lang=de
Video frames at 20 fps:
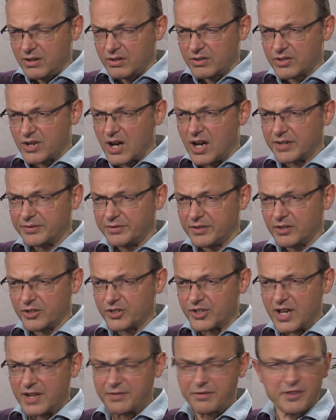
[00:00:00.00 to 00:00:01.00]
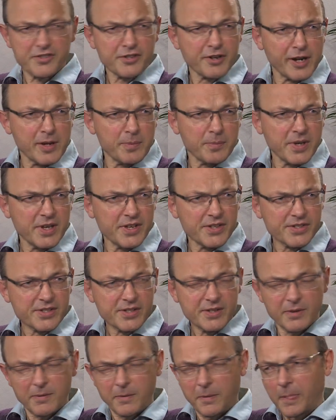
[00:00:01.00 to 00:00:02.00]
scharfe, noch schärfer als Greenpeace,
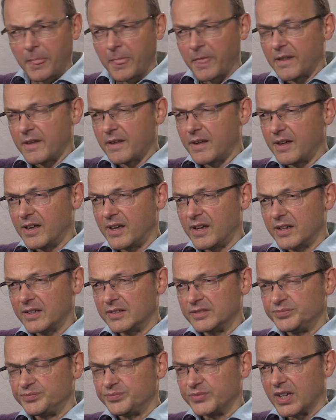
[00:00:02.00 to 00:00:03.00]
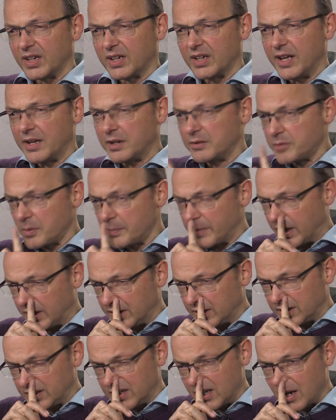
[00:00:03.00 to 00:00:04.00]
äh, Erklärung von
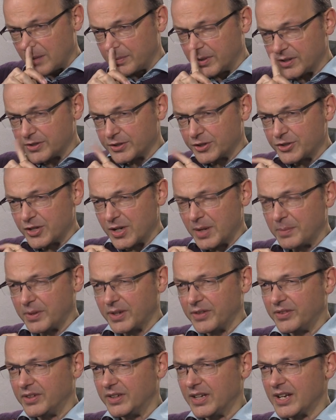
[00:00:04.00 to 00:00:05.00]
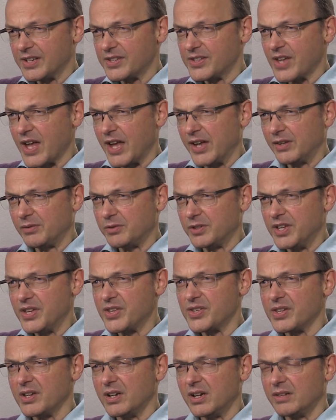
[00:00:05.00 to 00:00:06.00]
Bern, die haben das geschrieben, dass in der Zeit, wo, die,
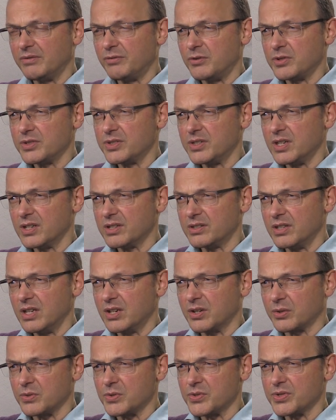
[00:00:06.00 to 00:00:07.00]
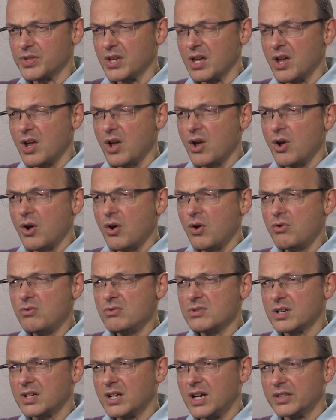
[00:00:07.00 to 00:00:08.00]
äh, wo es die, die große
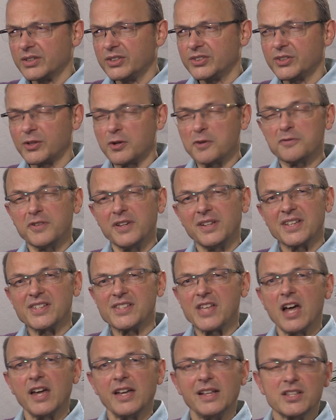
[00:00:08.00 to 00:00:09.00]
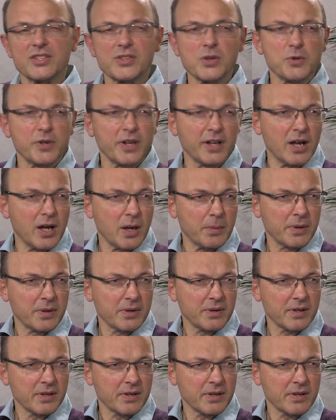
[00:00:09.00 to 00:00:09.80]
Hungerkatastrophe in der Sahelzone gab,